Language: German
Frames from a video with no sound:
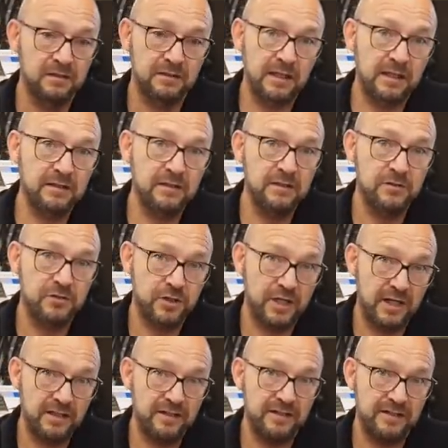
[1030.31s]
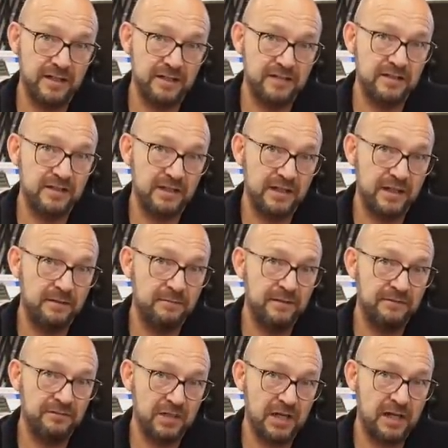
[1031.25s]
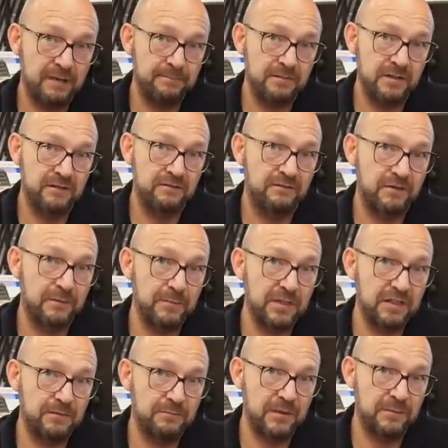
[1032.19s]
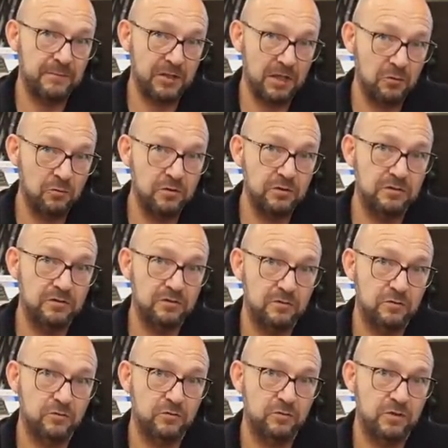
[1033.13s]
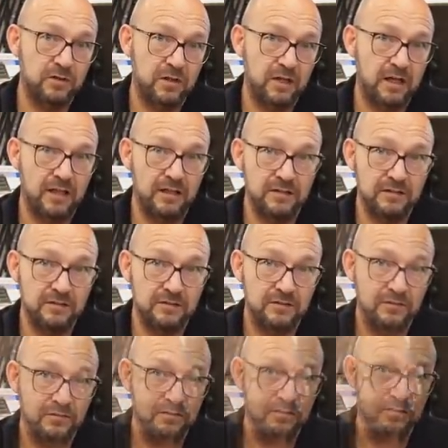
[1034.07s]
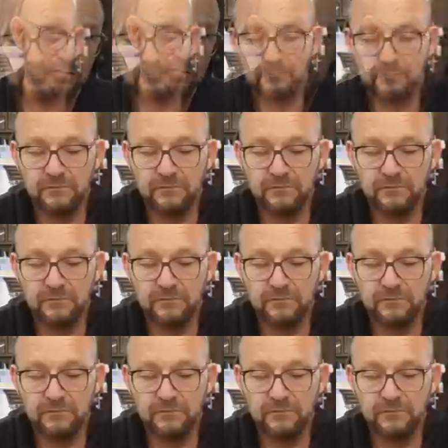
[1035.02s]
Dann schaltet der sich ja immer wieder ab, wenn man ihn mal braucht und alles ist.